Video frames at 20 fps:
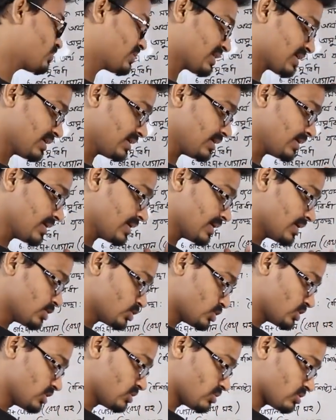তোমাকে
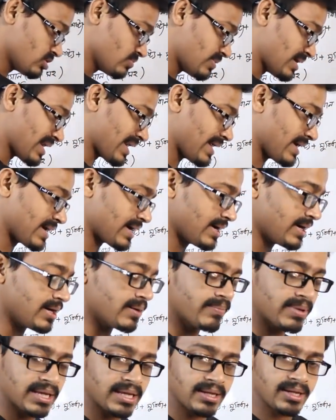চিত্র বা রেখা
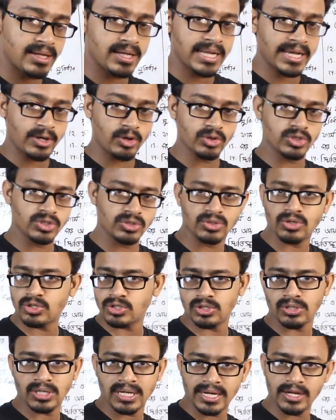বা লেখচিত্র
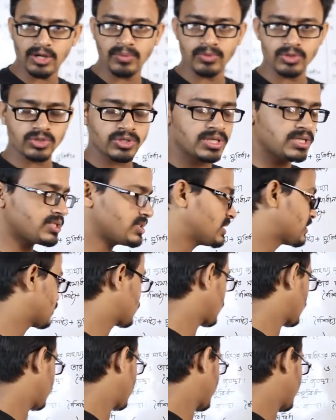সহকারে অবশ্যই
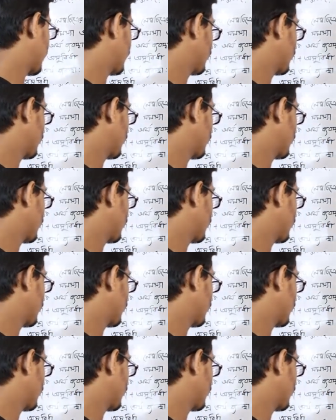শিখতে হবে